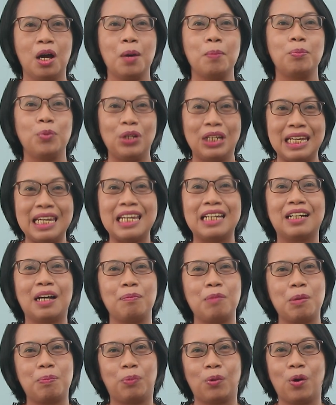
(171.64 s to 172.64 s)
muli
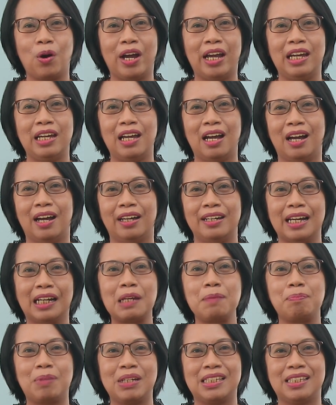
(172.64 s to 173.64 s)
kami po ay uh,
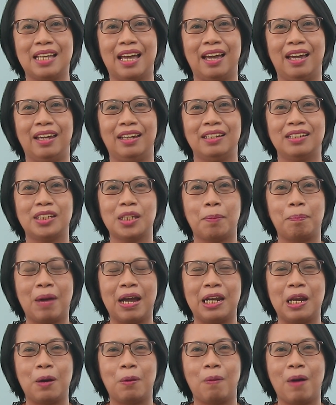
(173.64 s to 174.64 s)
nakipasan sa
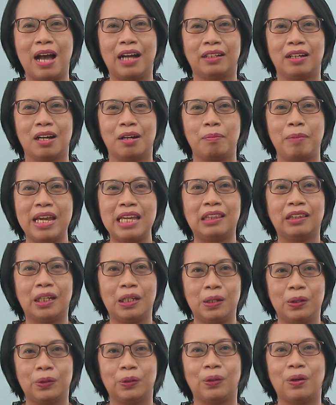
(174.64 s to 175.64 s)
panawagang
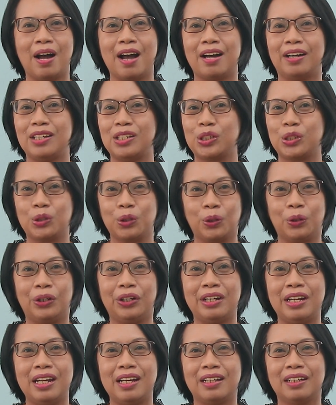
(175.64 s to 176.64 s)
maitayo ang
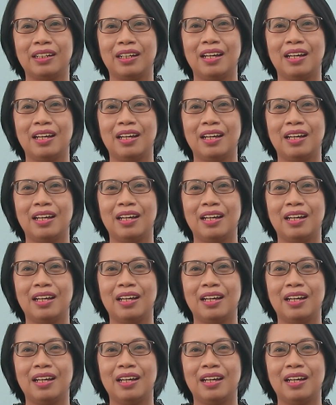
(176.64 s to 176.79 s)
historic,